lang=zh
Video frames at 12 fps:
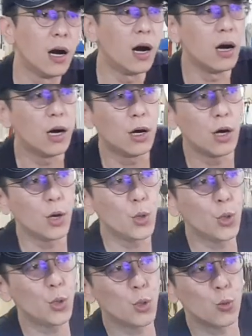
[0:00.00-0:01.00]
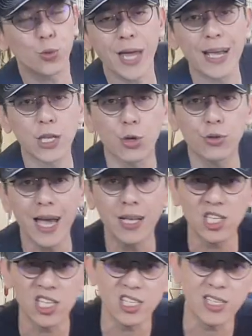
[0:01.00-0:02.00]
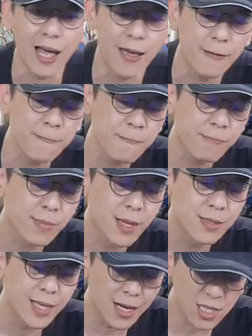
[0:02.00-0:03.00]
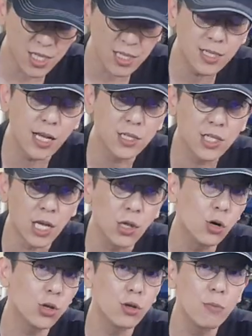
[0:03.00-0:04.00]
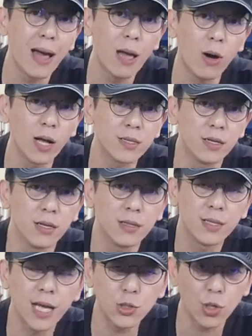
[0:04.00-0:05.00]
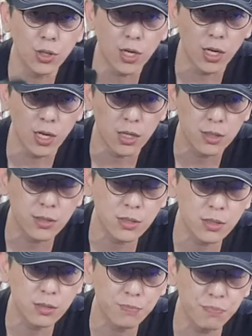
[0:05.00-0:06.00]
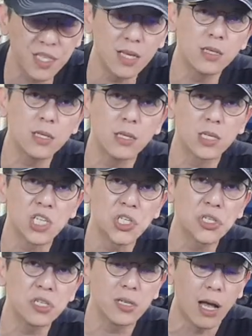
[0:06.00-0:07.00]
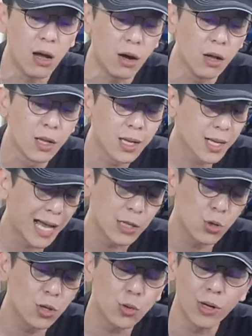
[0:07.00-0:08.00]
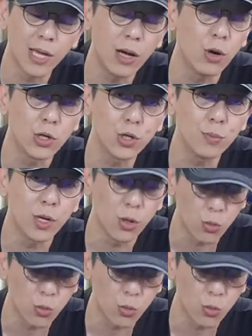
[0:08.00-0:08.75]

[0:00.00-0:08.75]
呃，五代、六代、七代，它的行程前后都是麦花臣那种的避震器的形式啊，哈，改装短弹簧就没有